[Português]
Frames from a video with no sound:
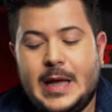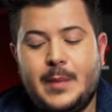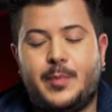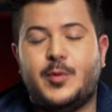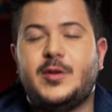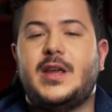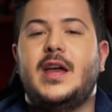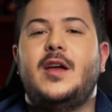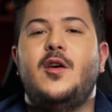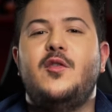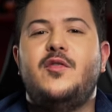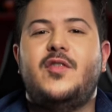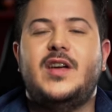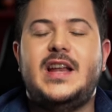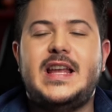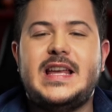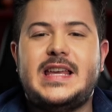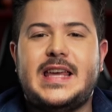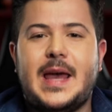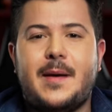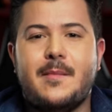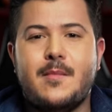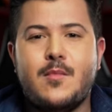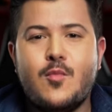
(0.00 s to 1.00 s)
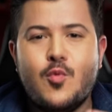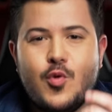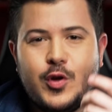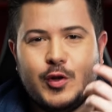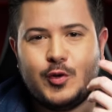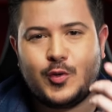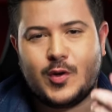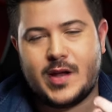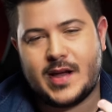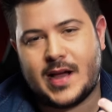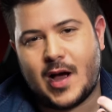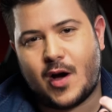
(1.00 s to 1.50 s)
E por que, que eu falei que é
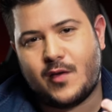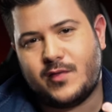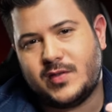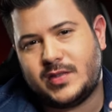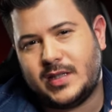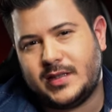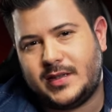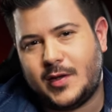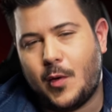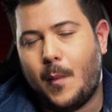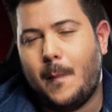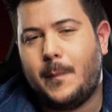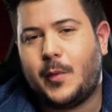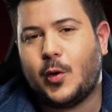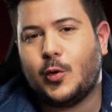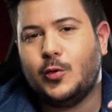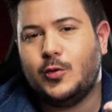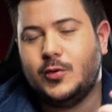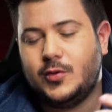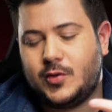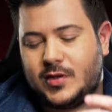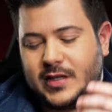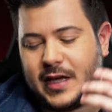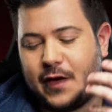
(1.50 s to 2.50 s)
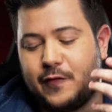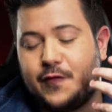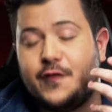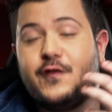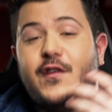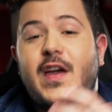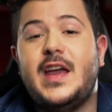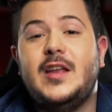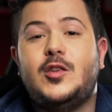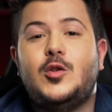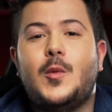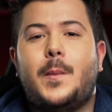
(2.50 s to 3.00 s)
muito legal você ter um produto que é
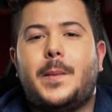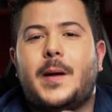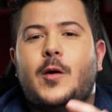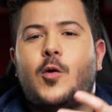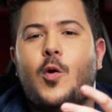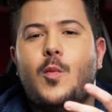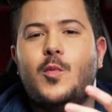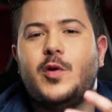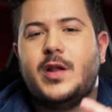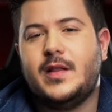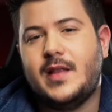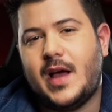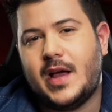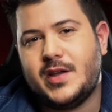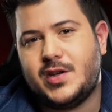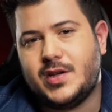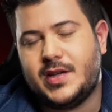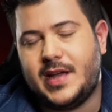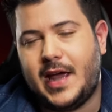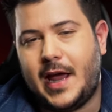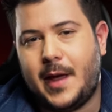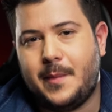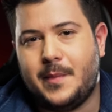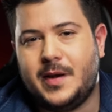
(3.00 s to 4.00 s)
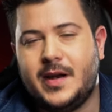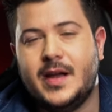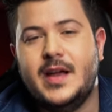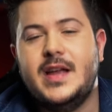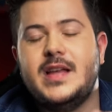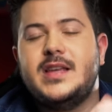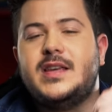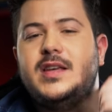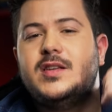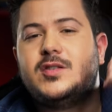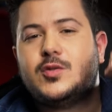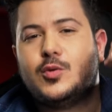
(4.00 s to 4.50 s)
feito para a comunidade gamer,
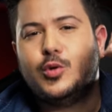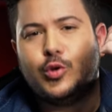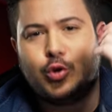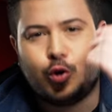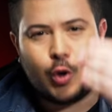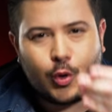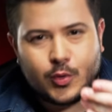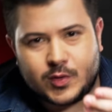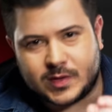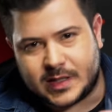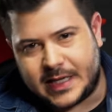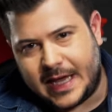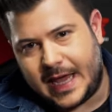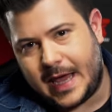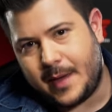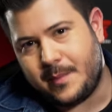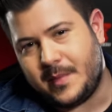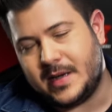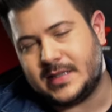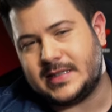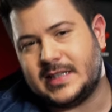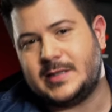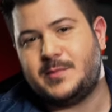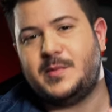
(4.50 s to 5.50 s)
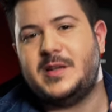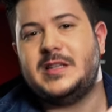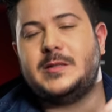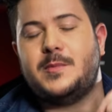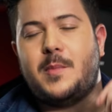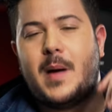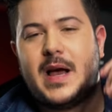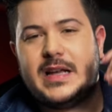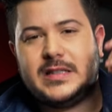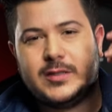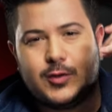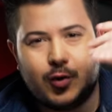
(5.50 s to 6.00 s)
que escutou os gamers, as
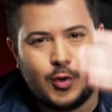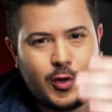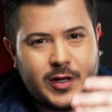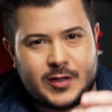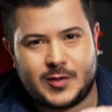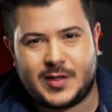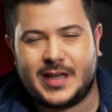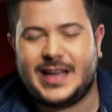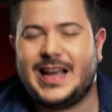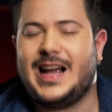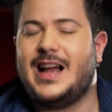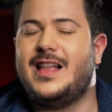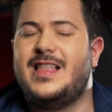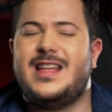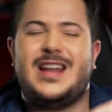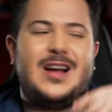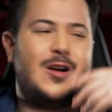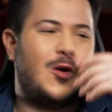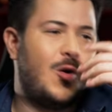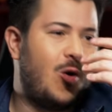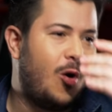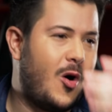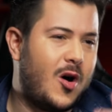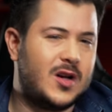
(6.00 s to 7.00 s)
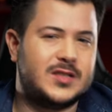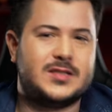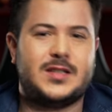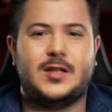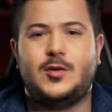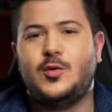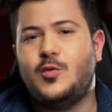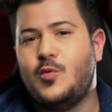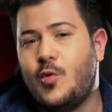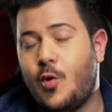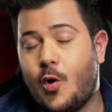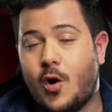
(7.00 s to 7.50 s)
principais dores, o que, que a galera
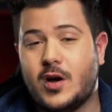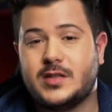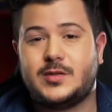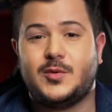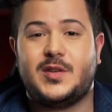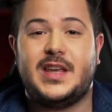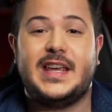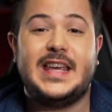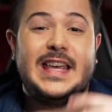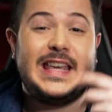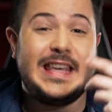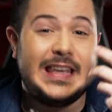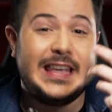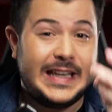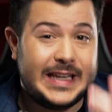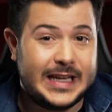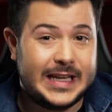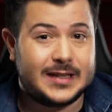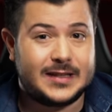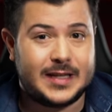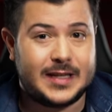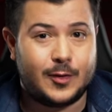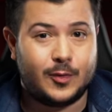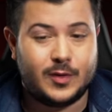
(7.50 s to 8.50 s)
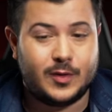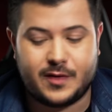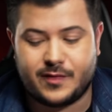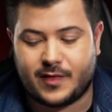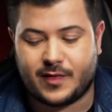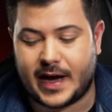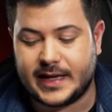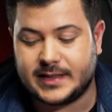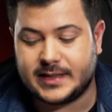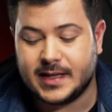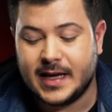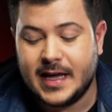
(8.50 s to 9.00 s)
gosta, não gosta, o que, que queria ter num
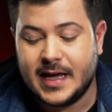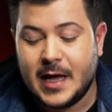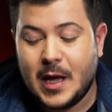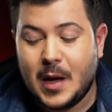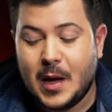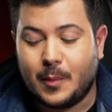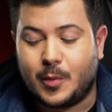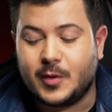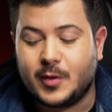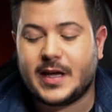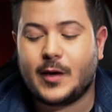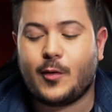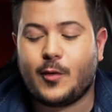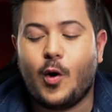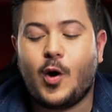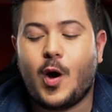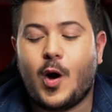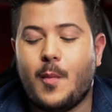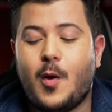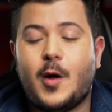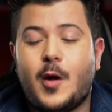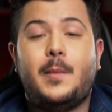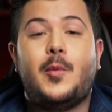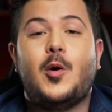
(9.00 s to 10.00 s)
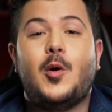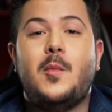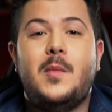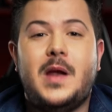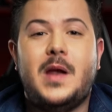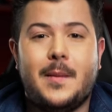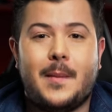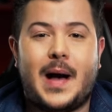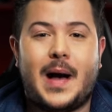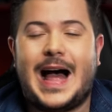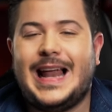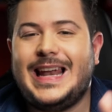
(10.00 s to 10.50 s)
device? Porque qual que é o maior
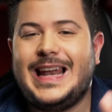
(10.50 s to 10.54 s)
problema?